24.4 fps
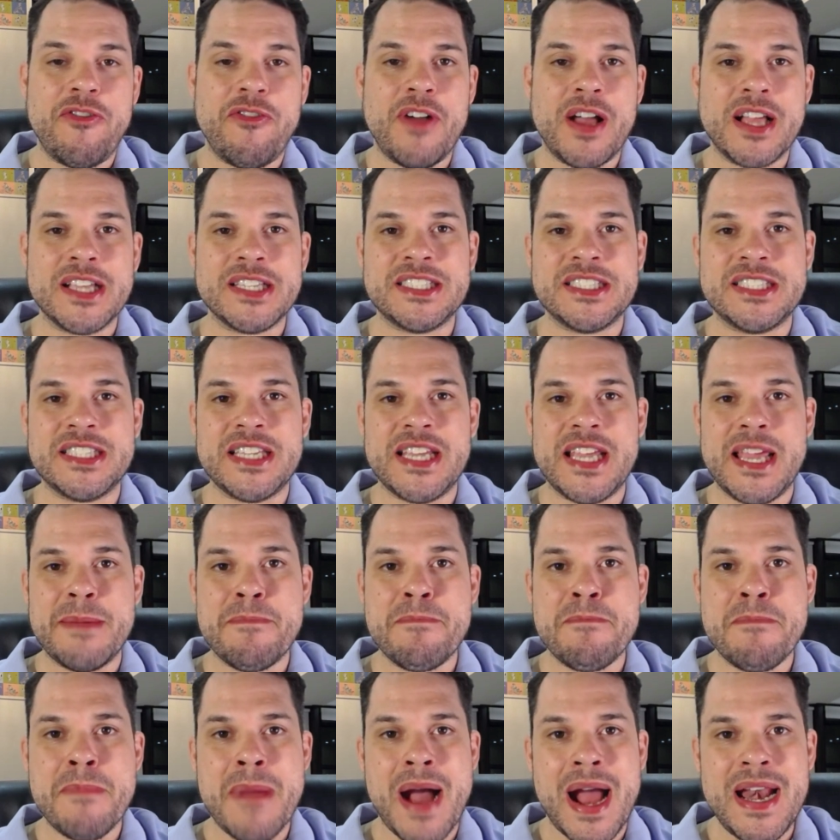
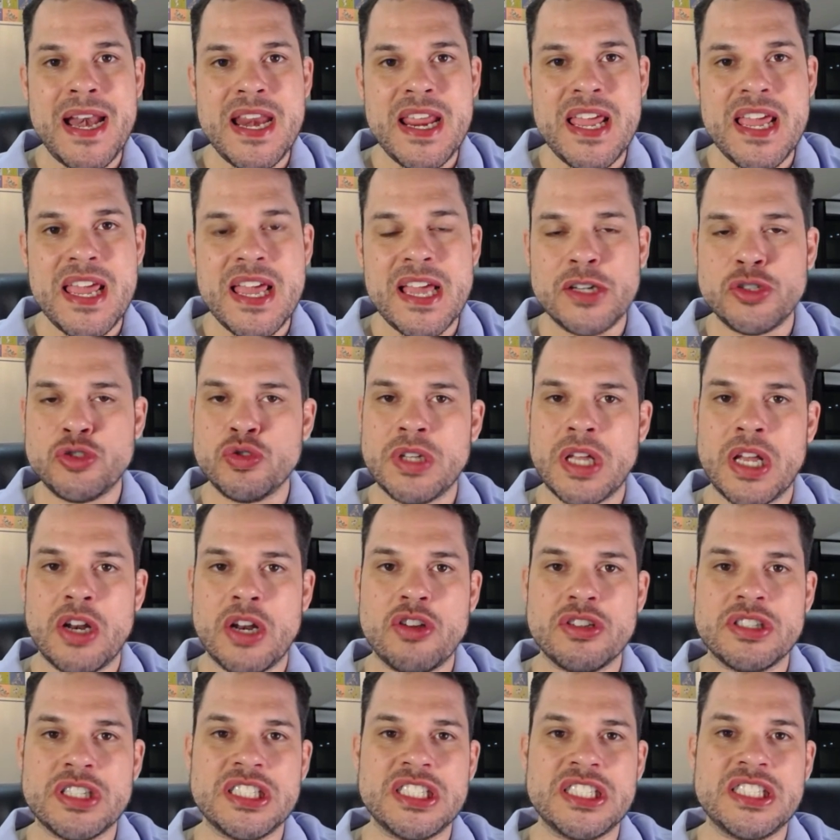fazer manejo
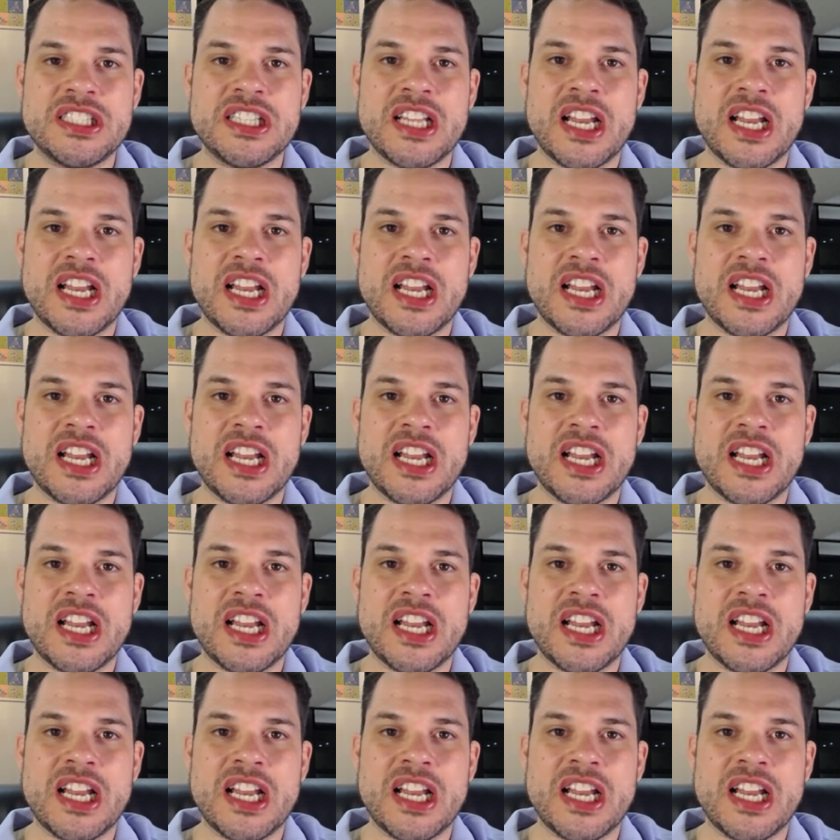das nossas